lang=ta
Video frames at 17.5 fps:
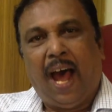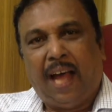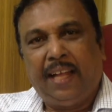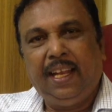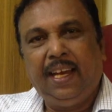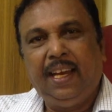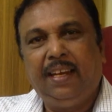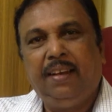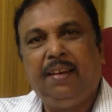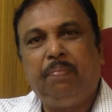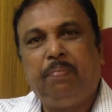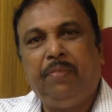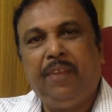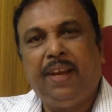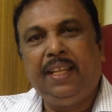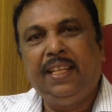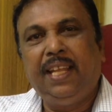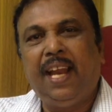அதில்
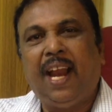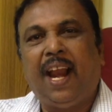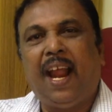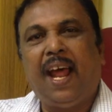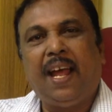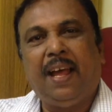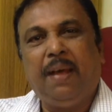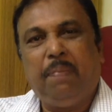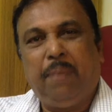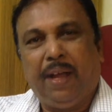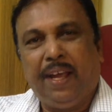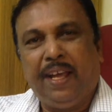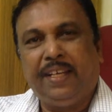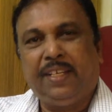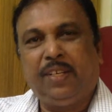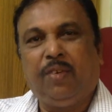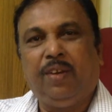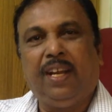விருந்தினராக
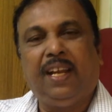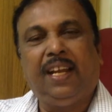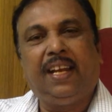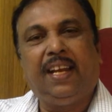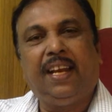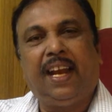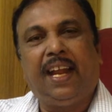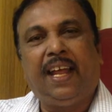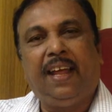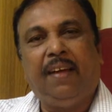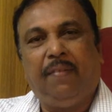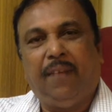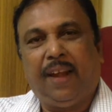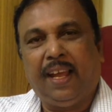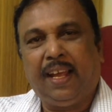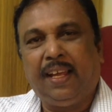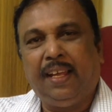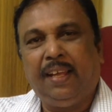பங்கேற்று கொண்டிருக்கின்ற
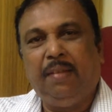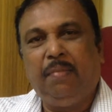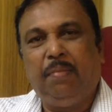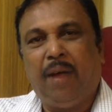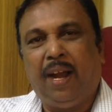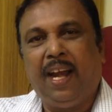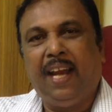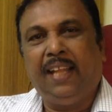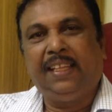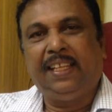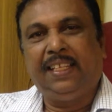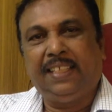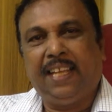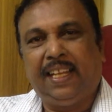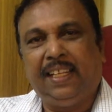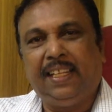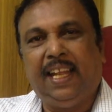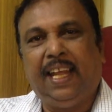வடக்கு மாநிலத்தைச்
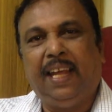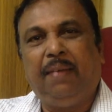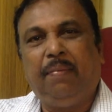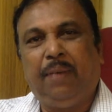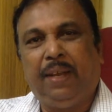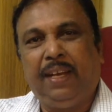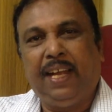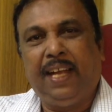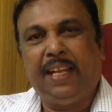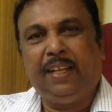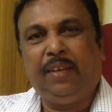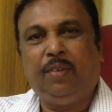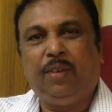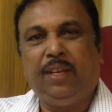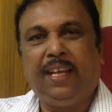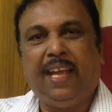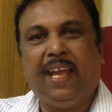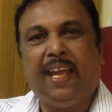சேர்ந்த
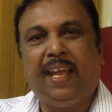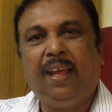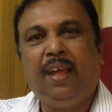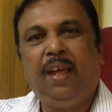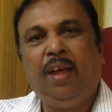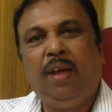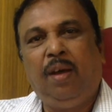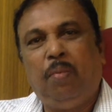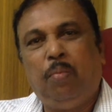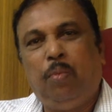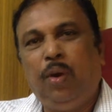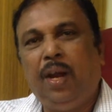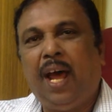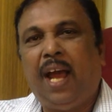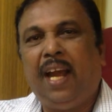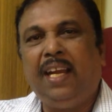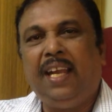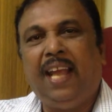மரியாதைக்குரிய
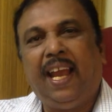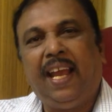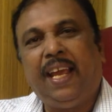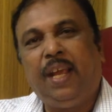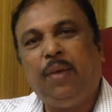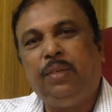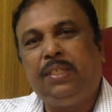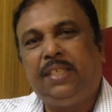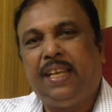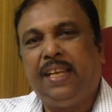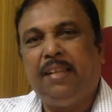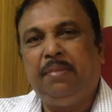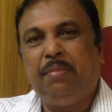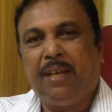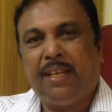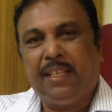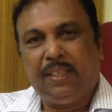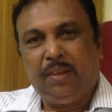முன்னாள் இலங்கை உச்ச
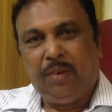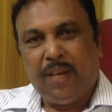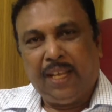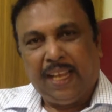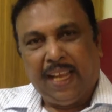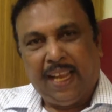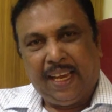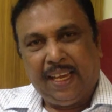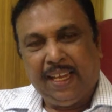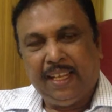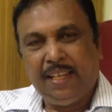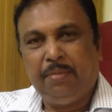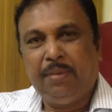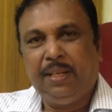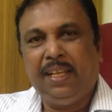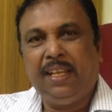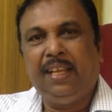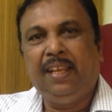நீதிமன்றத்தினுடைய
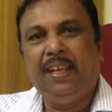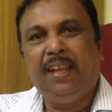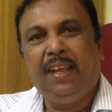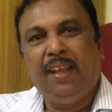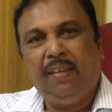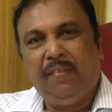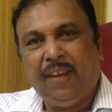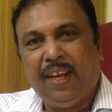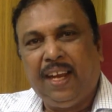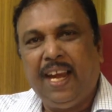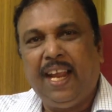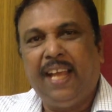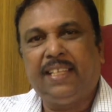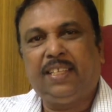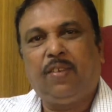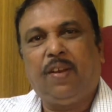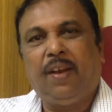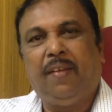நீதிபதி
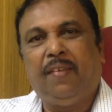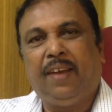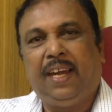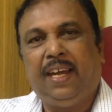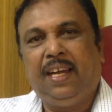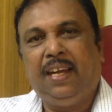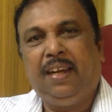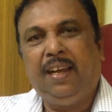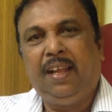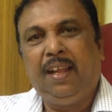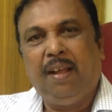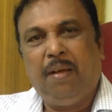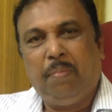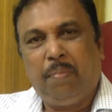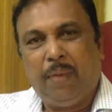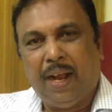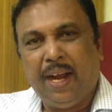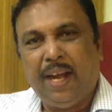விக்னேஸ்வரன் அவர்கள்
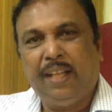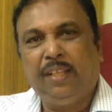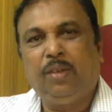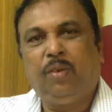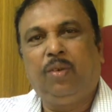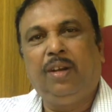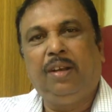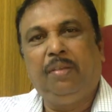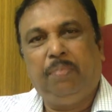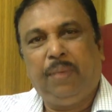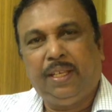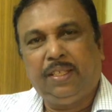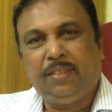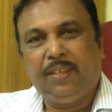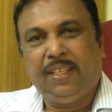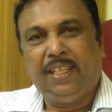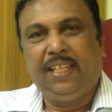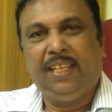பங்கெடுத்து கொண்டு
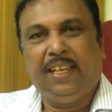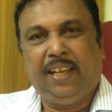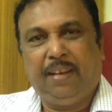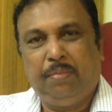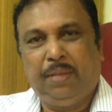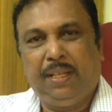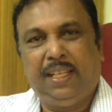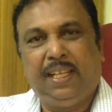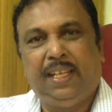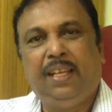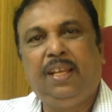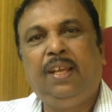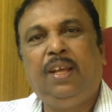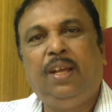பேசுவது என்பது